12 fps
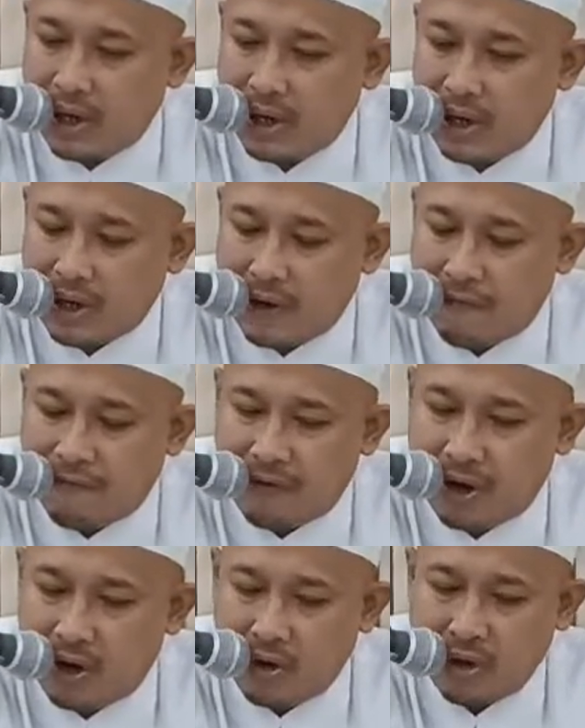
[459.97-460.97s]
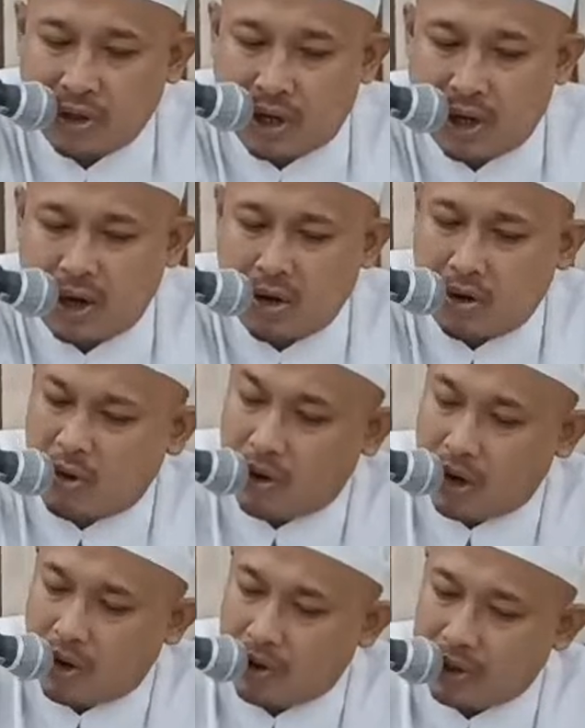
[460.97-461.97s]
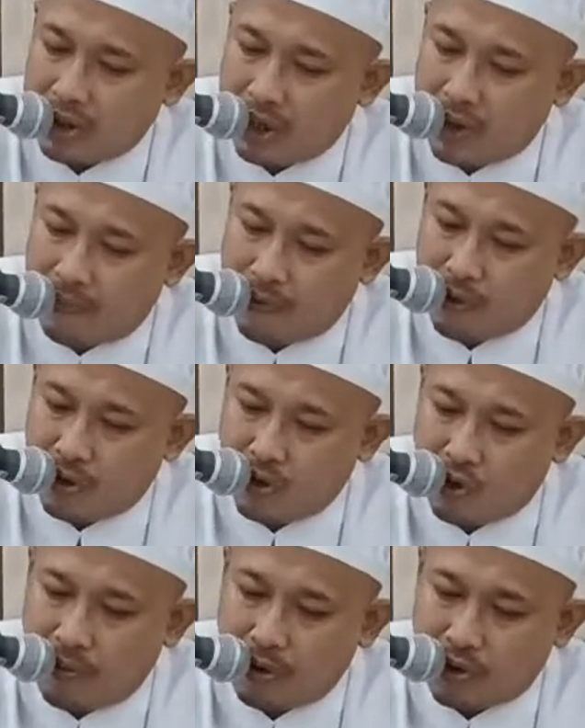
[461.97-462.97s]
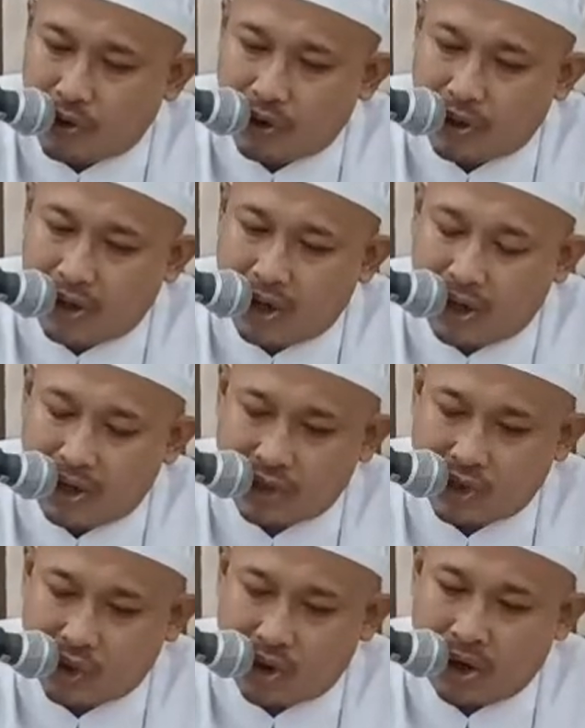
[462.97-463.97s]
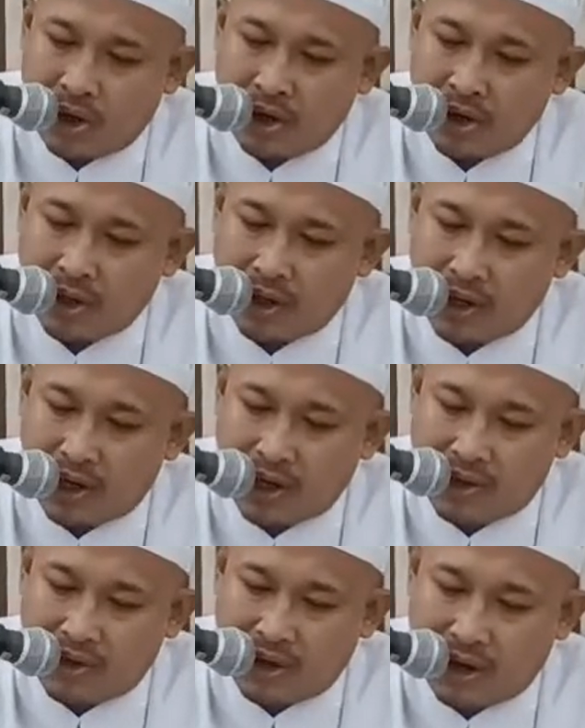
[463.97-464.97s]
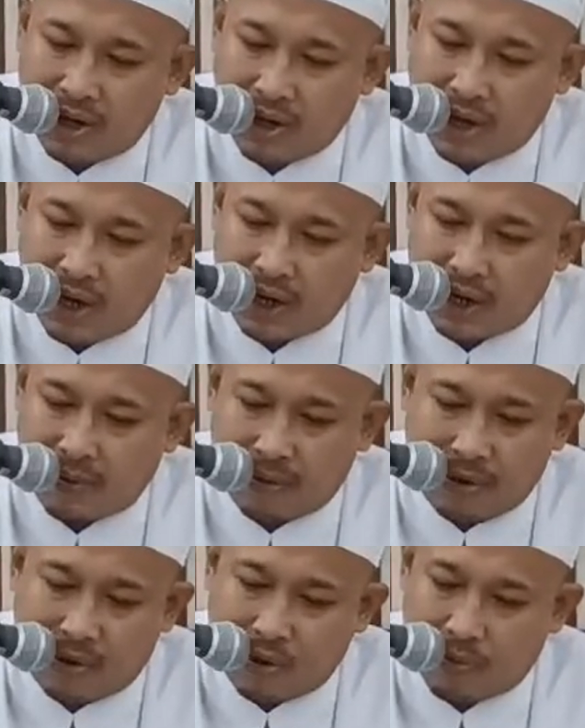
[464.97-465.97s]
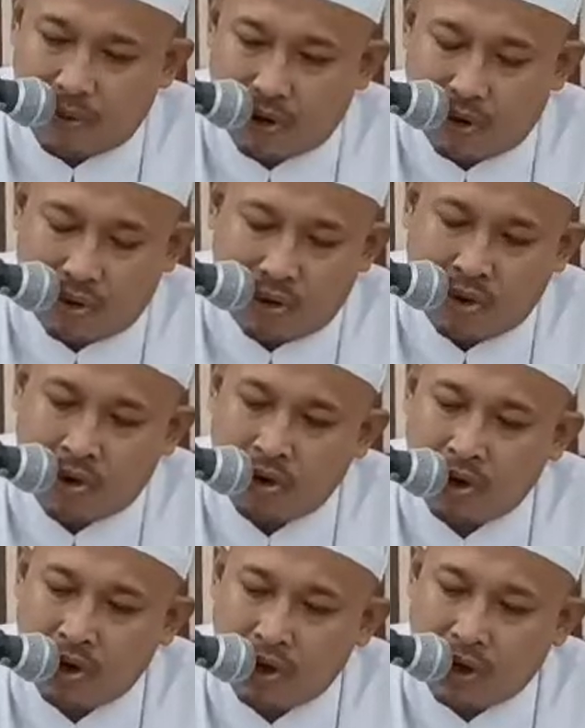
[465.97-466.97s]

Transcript: la kafarata ora ana sing lebur iku maujud halis shalah illa dzalik angin mengkono-mengkono